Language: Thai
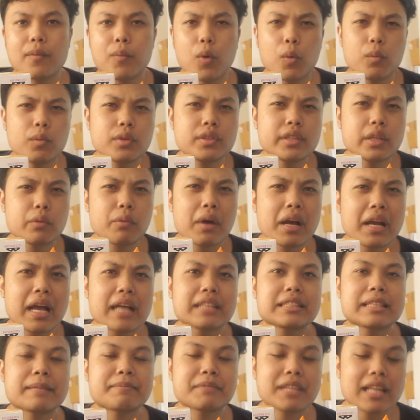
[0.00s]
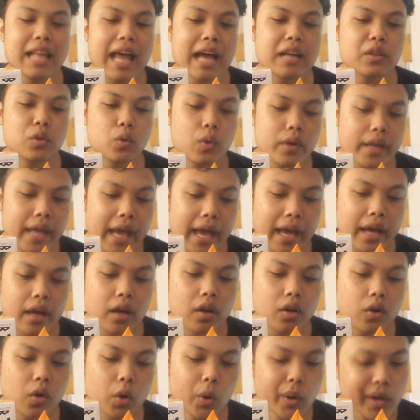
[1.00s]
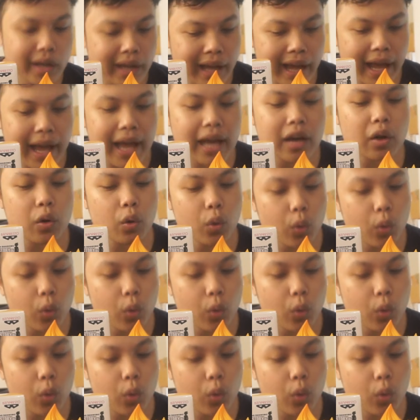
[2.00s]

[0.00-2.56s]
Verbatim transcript: มรู้สึกว่างานจับฉลากตัวเนี้ยค่อนข้าง